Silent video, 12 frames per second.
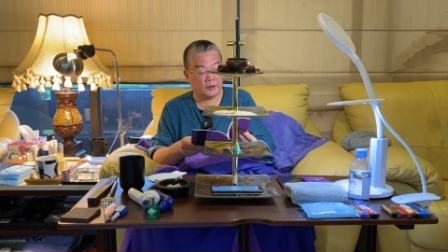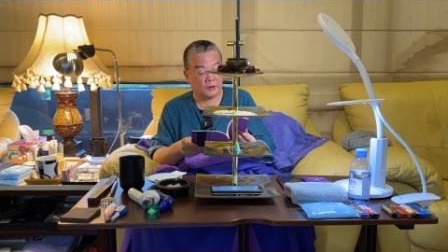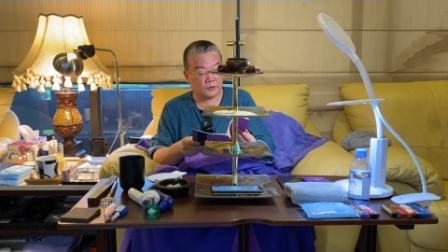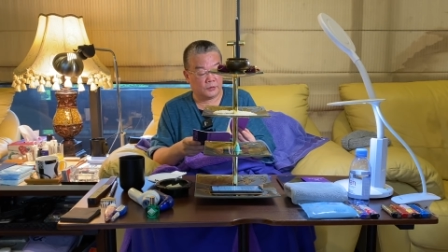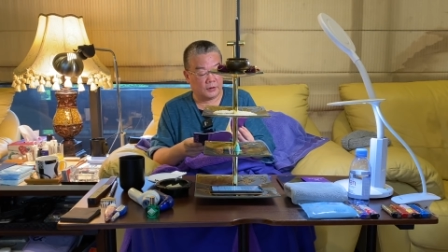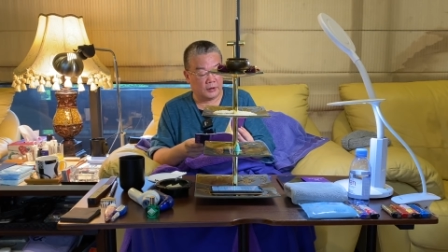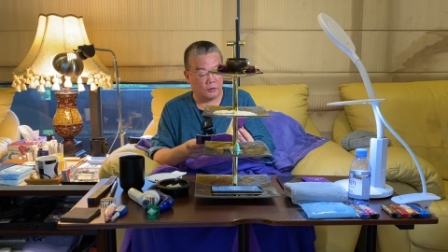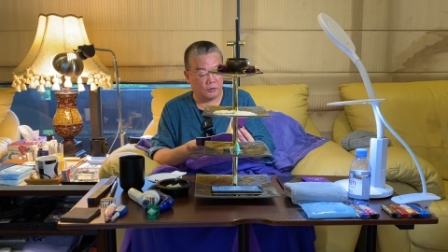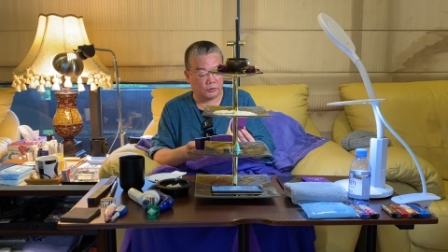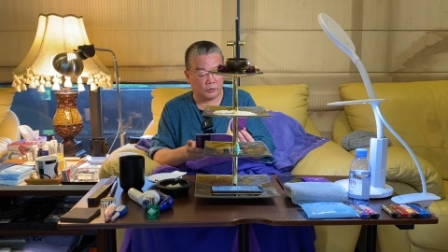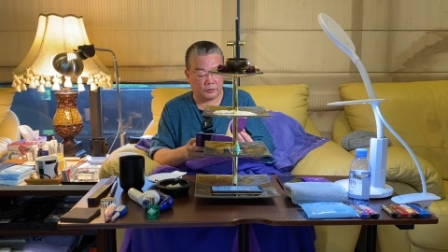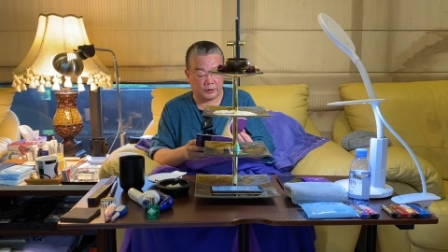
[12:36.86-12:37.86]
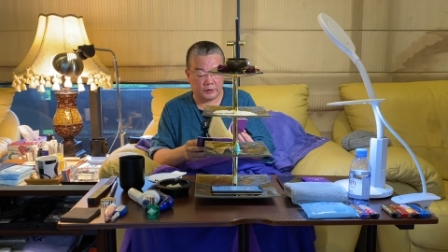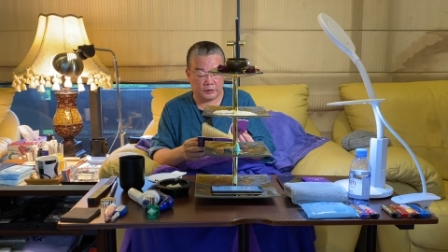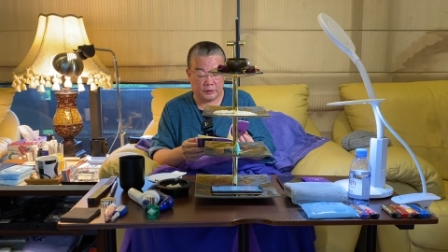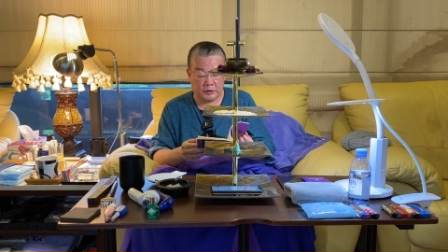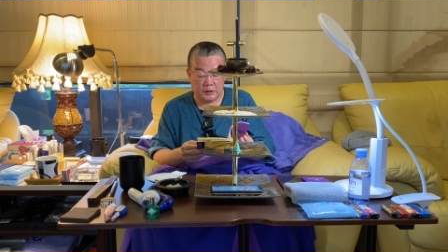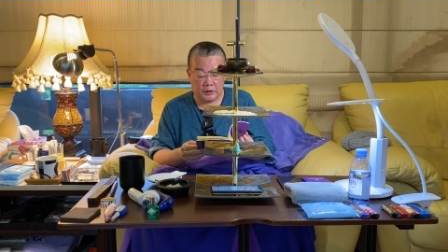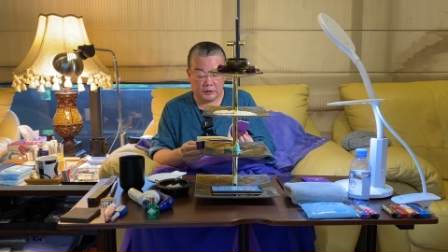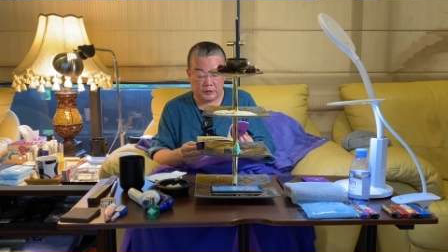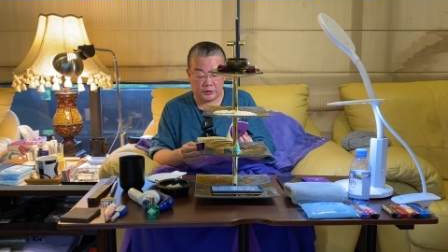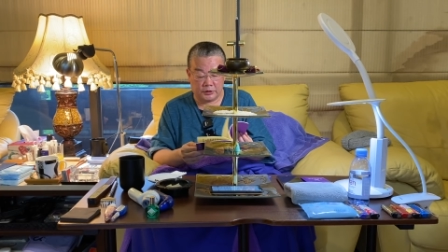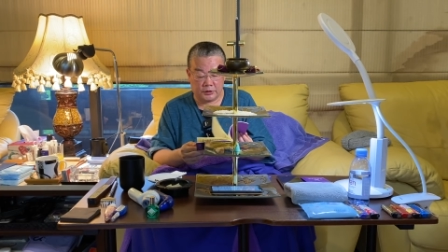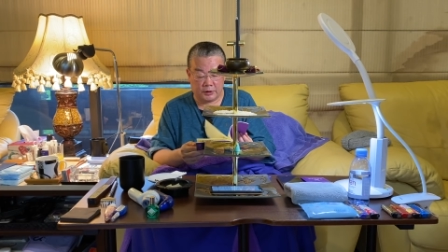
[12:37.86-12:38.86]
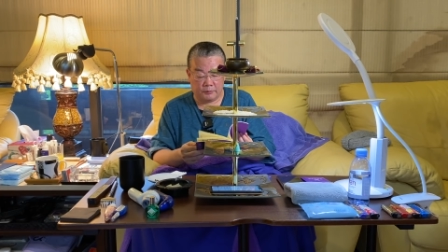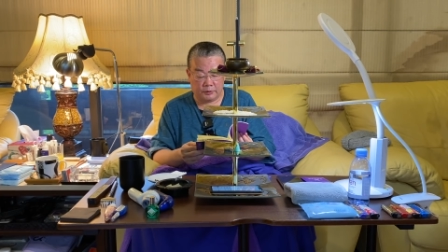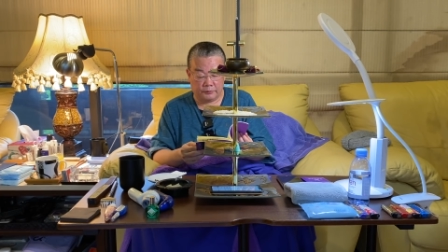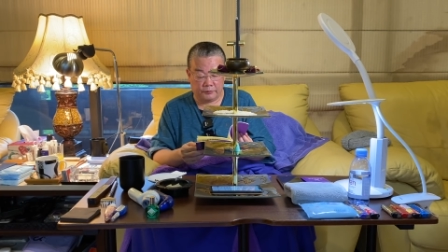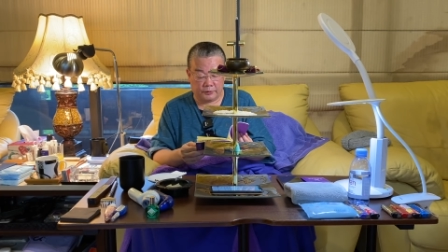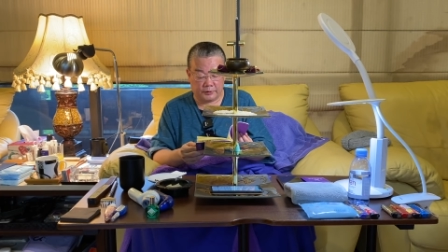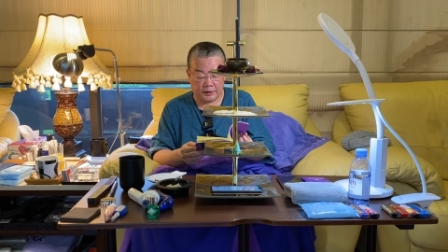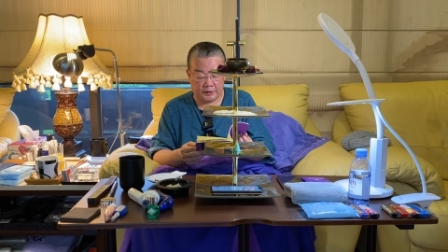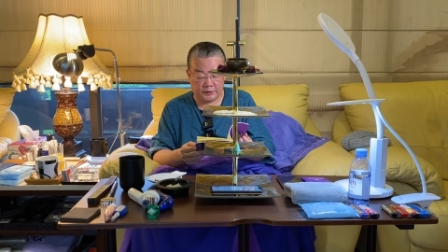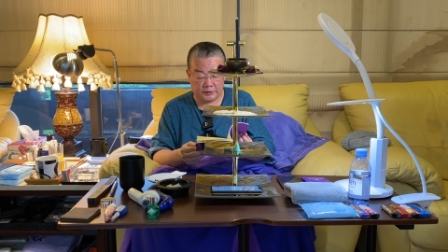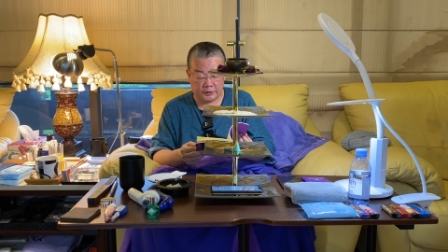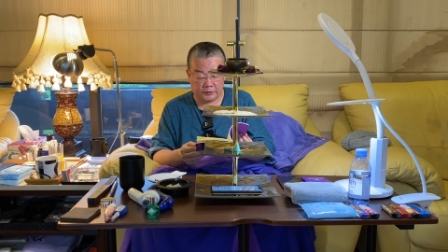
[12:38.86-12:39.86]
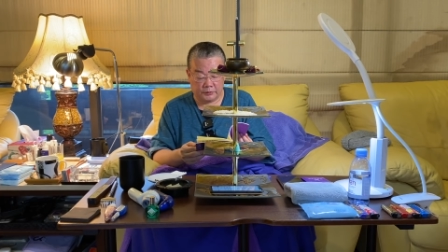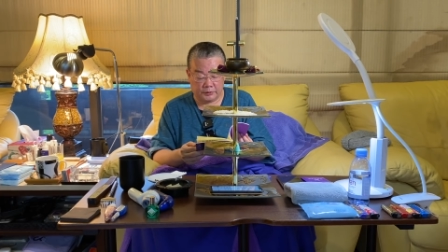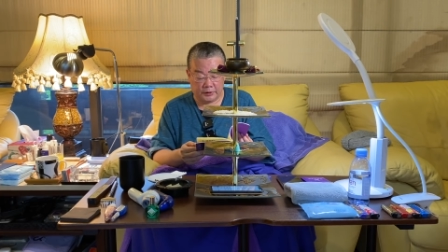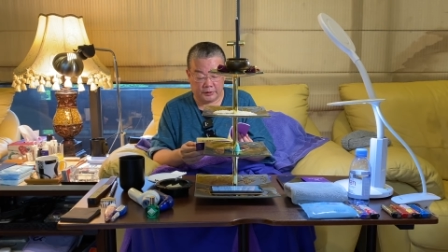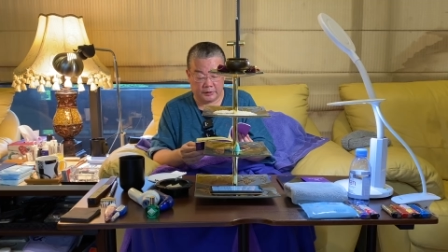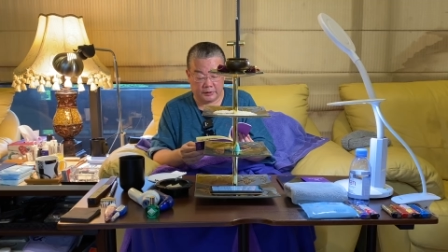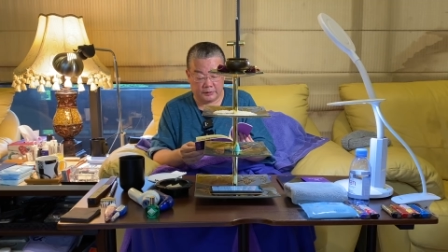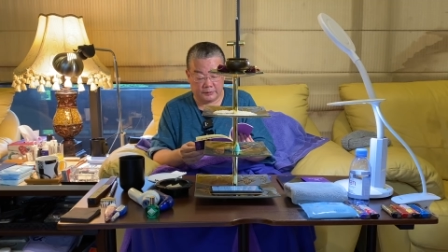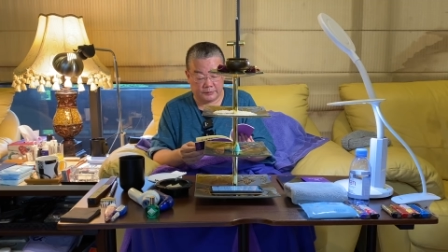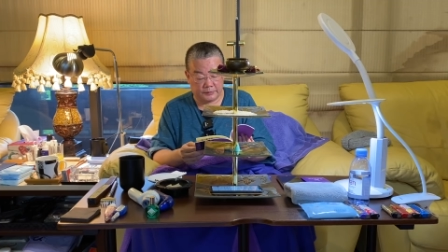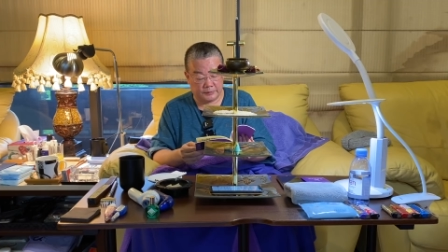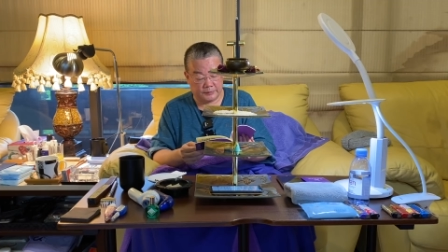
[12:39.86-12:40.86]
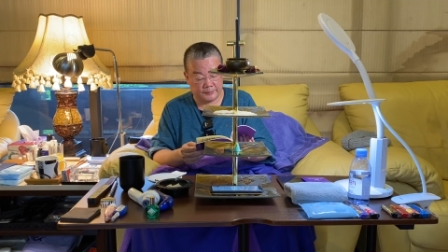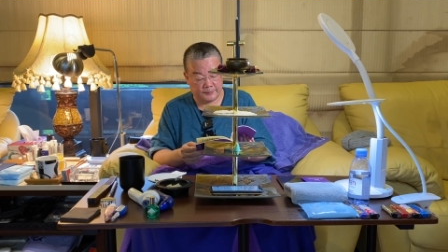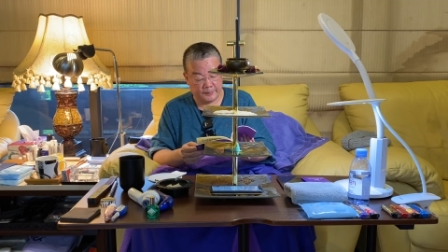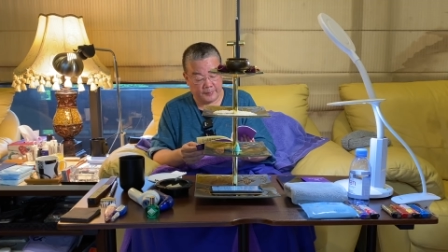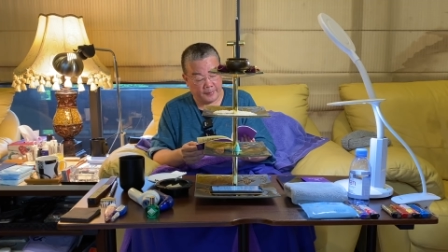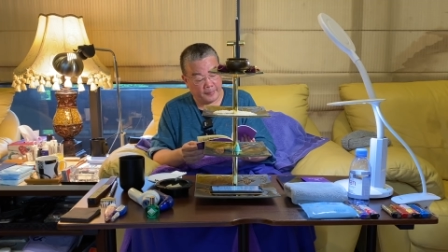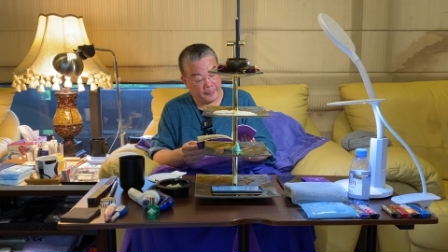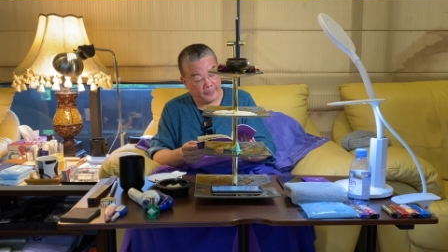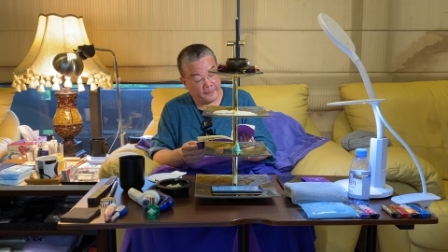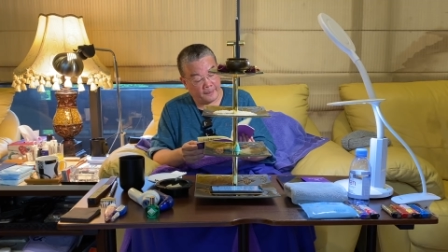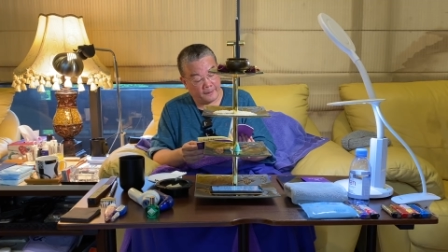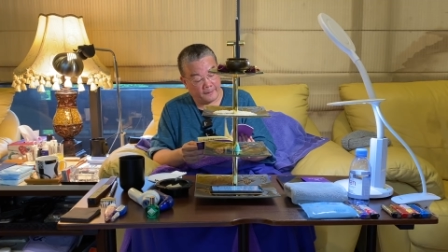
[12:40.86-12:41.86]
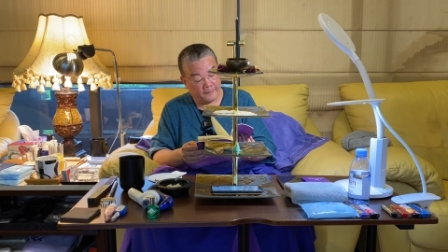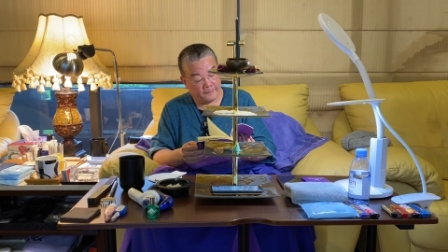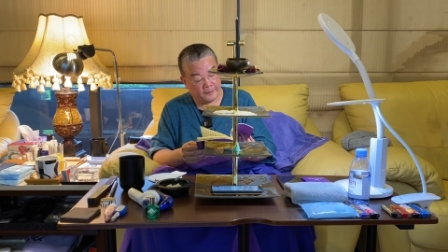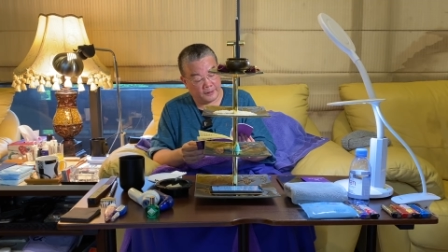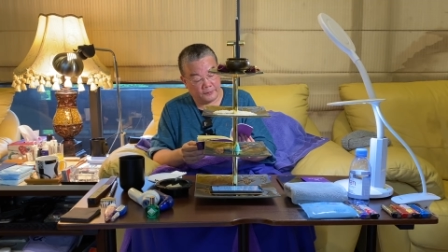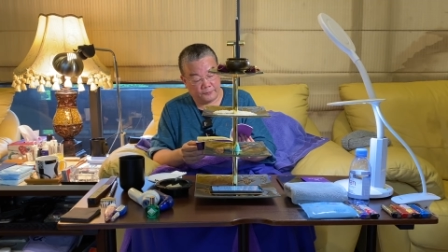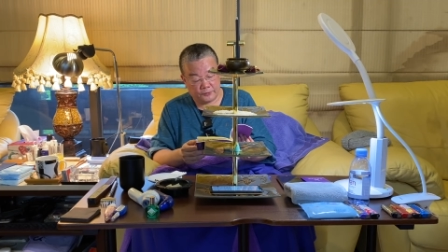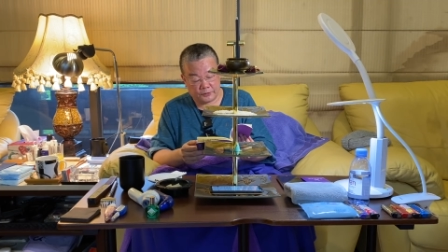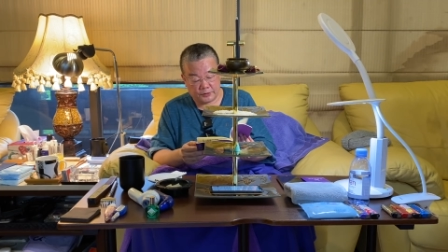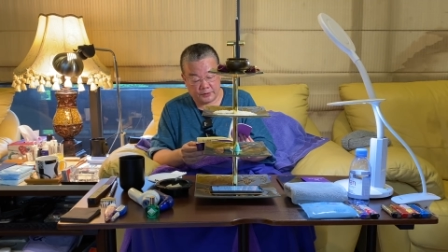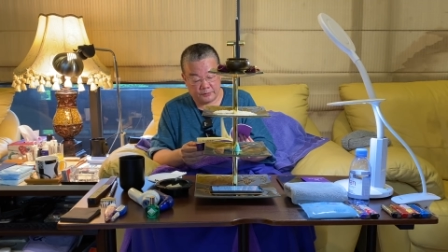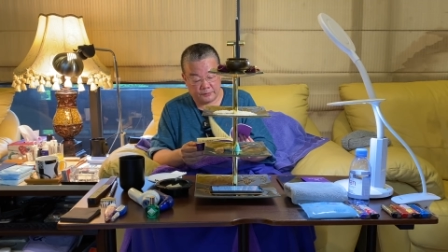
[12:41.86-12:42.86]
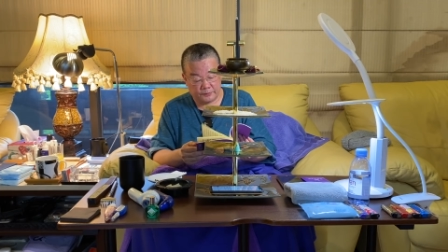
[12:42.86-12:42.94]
所以它后头呢，跟释迦牟尼佛谈呢也都谈到啊，唯一佛圣。